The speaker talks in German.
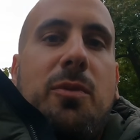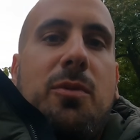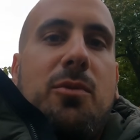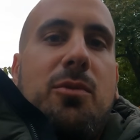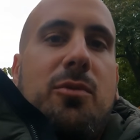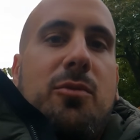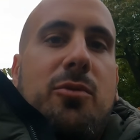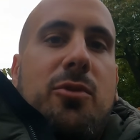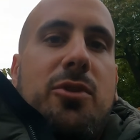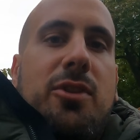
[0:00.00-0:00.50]

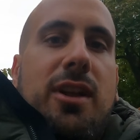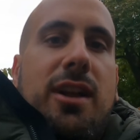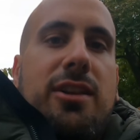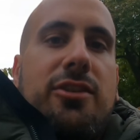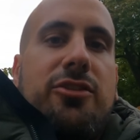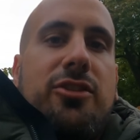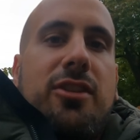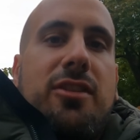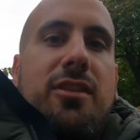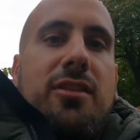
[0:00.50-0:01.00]
Minuten von der
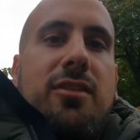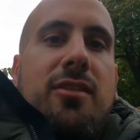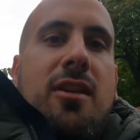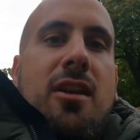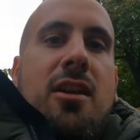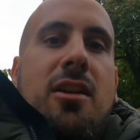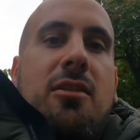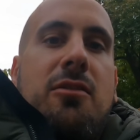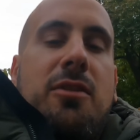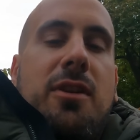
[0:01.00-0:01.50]
Altstadt ist,
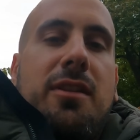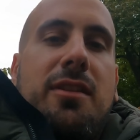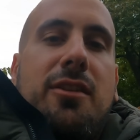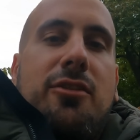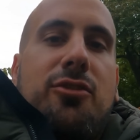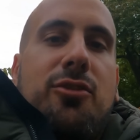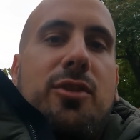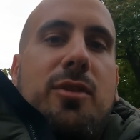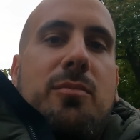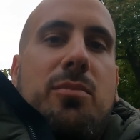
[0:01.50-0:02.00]
fängt da
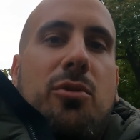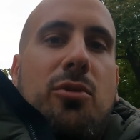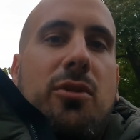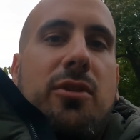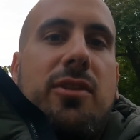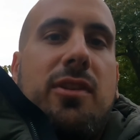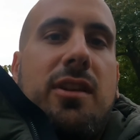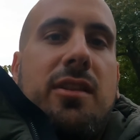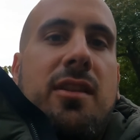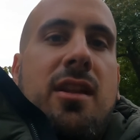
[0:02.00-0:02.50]
schon die
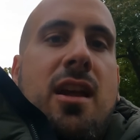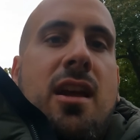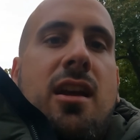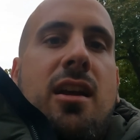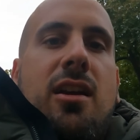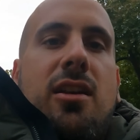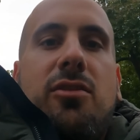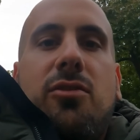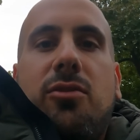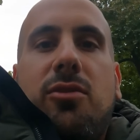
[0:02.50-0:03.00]
Bronx an.
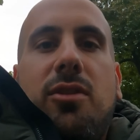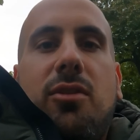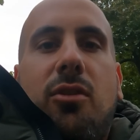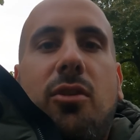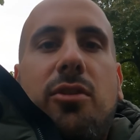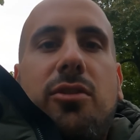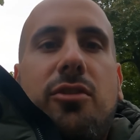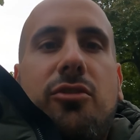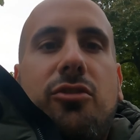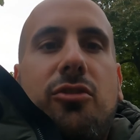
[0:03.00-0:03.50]
Also die
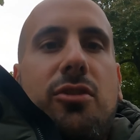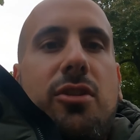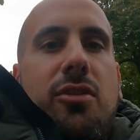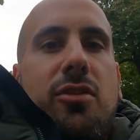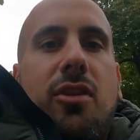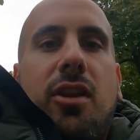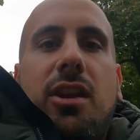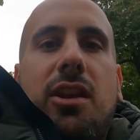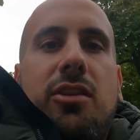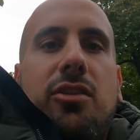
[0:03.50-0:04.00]
Häuser schauen
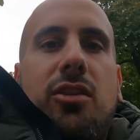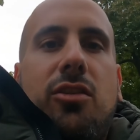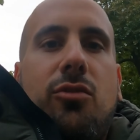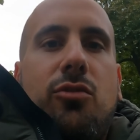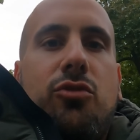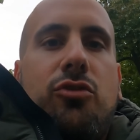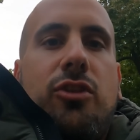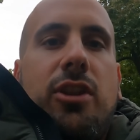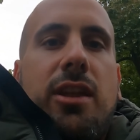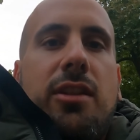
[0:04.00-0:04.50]
jetzt eigentlich nicht so
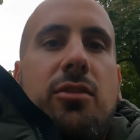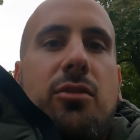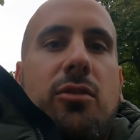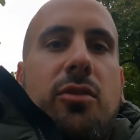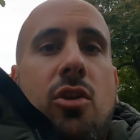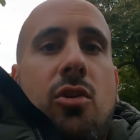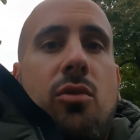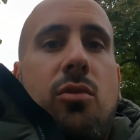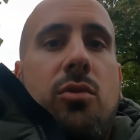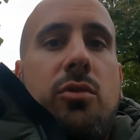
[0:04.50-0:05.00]
schlecht aus.
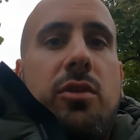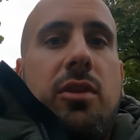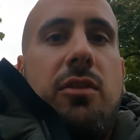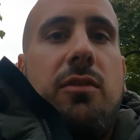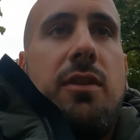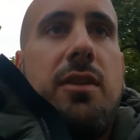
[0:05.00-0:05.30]
Und ich